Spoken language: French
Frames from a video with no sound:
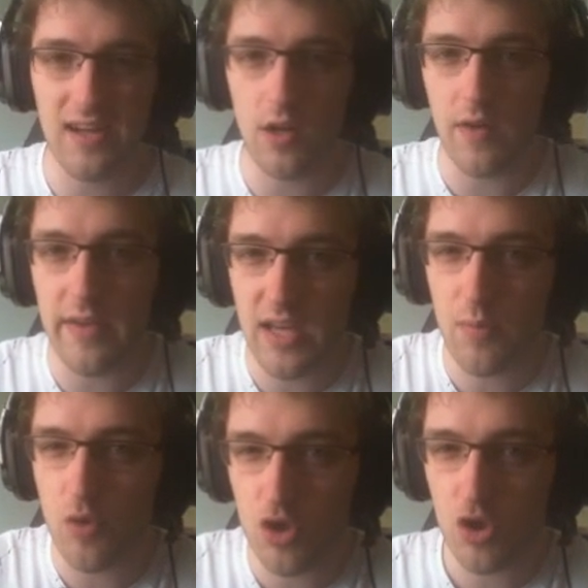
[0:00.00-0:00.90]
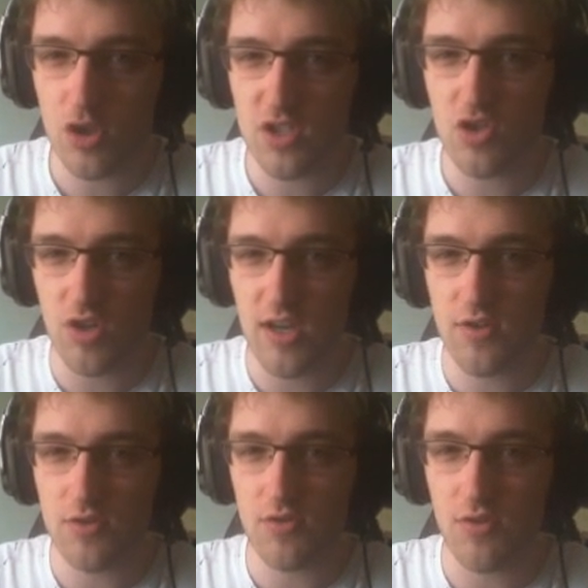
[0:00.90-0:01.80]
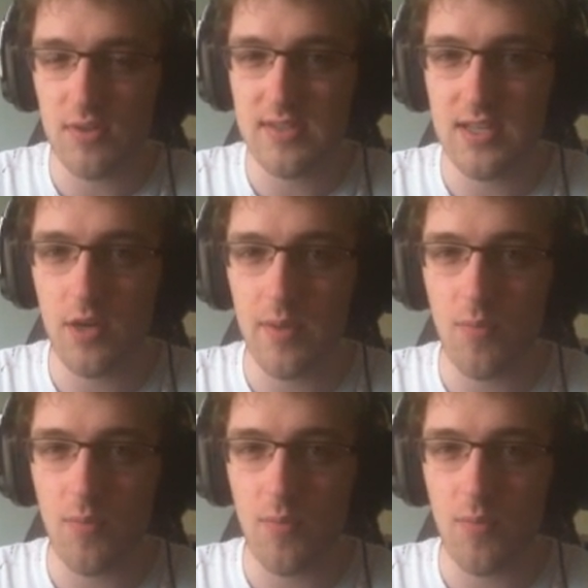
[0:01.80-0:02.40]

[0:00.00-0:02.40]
alors avec un peu de chance, si je gagne ce colisée, il y a